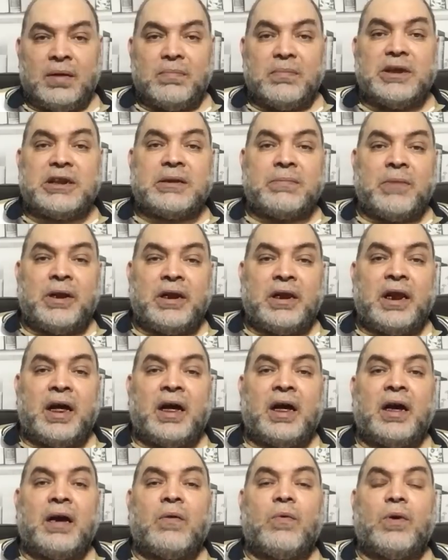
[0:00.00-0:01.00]
بسم
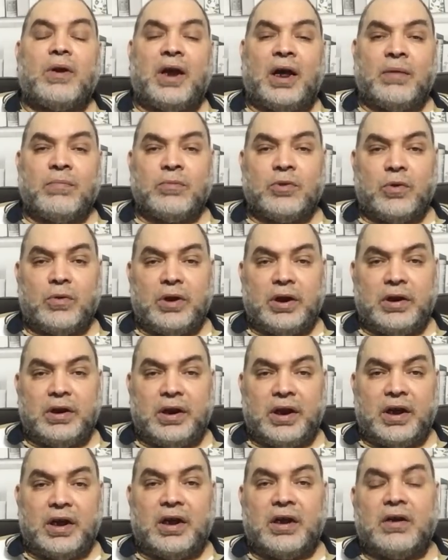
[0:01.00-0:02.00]
الله والحمد
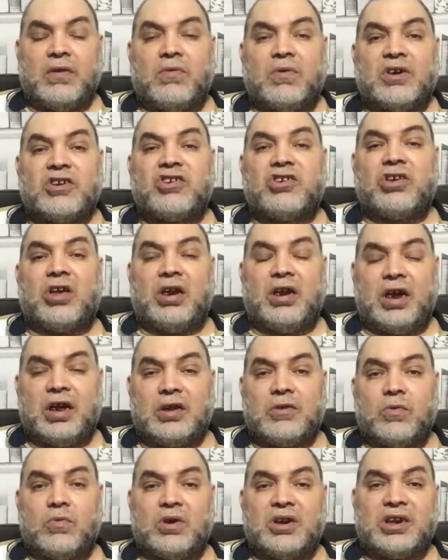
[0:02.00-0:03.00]
لله
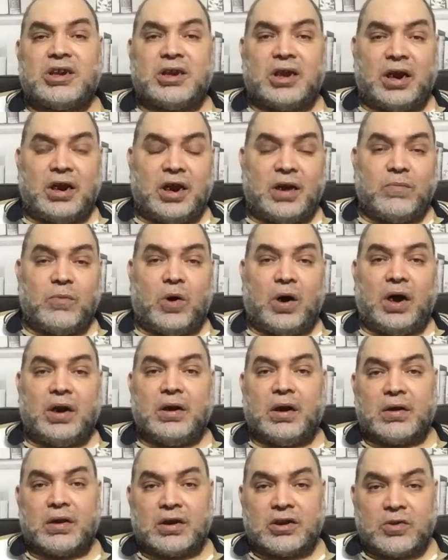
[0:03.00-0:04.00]
والصلاة والسلام
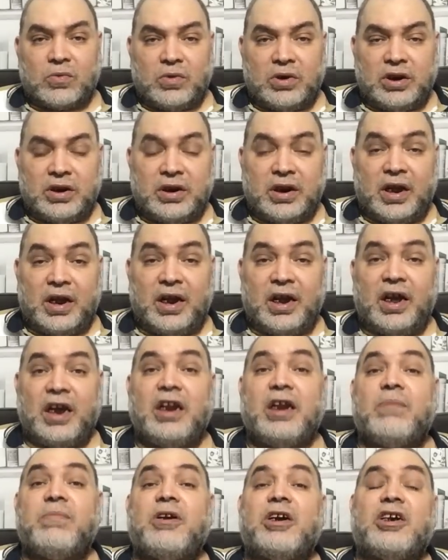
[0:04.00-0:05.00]
على رسول الله
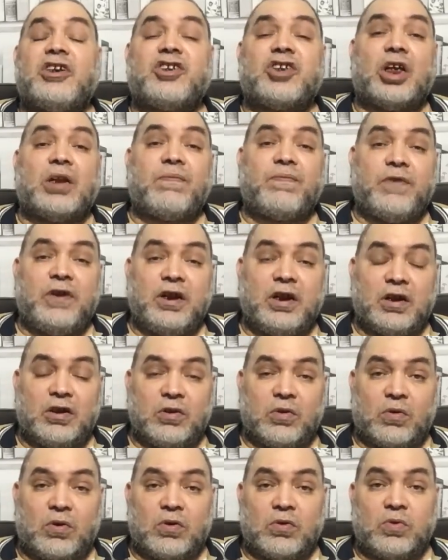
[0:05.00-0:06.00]
اللي بيحصل في
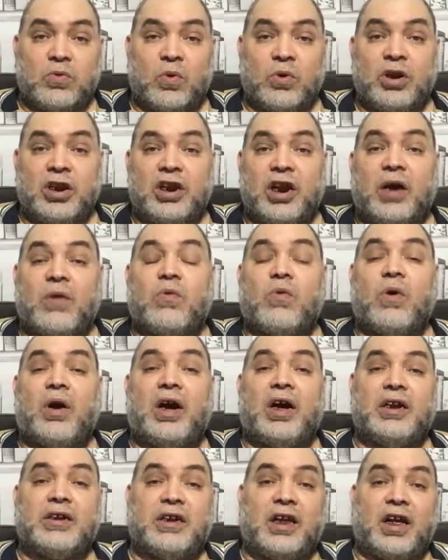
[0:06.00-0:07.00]
الأردن له
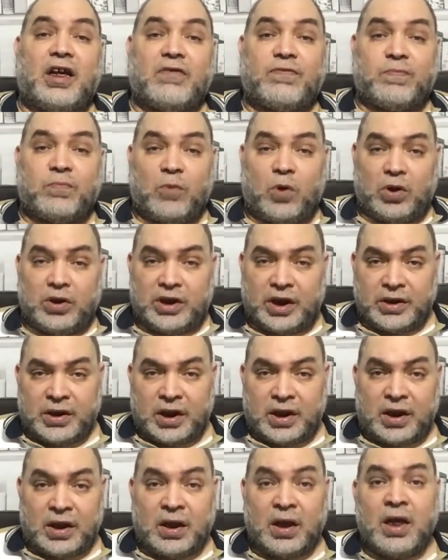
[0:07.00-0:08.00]
أهداف
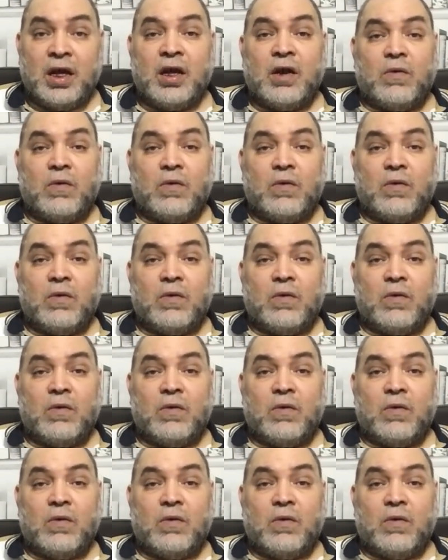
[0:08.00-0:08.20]
معلنة